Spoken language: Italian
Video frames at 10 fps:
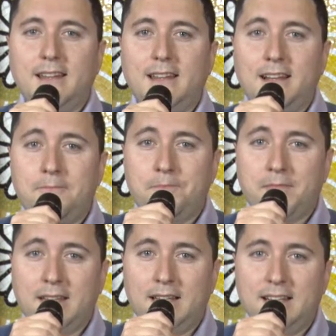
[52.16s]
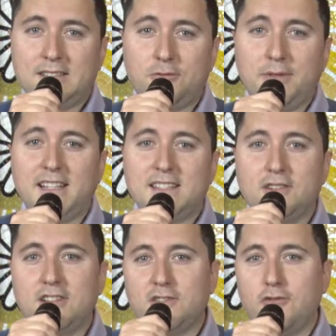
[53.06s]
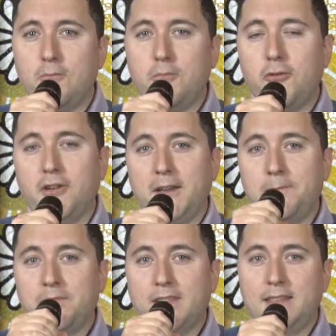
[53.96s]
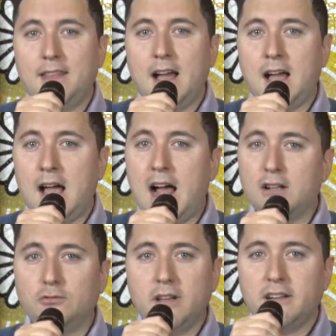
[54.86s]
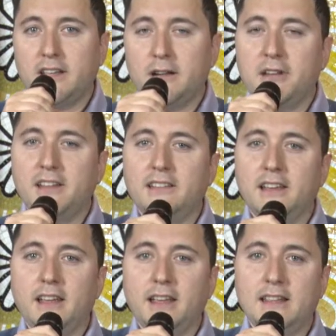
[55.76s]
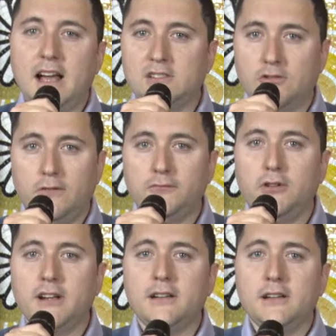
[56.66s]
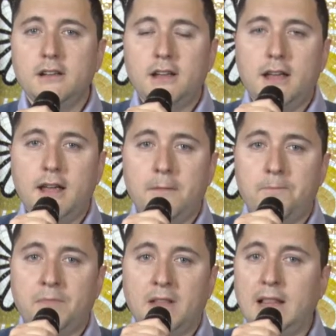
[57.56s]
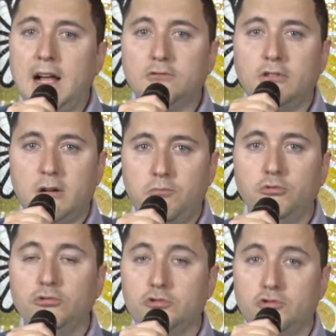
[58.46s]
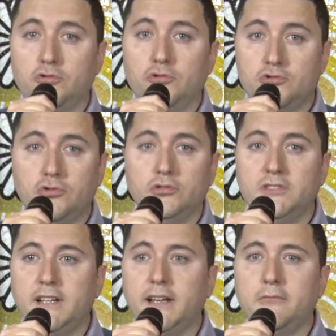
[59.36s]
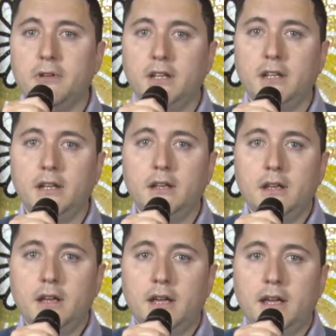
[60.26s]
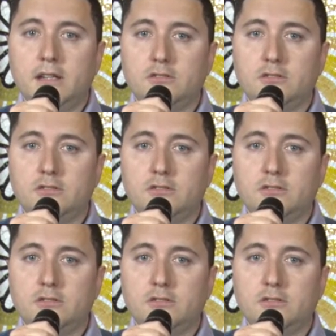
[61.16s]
La, mm, la strumentazione si compone da hardware chiaramente e da software. Ehm, l'hardware appunto sono sonde, quindi eh,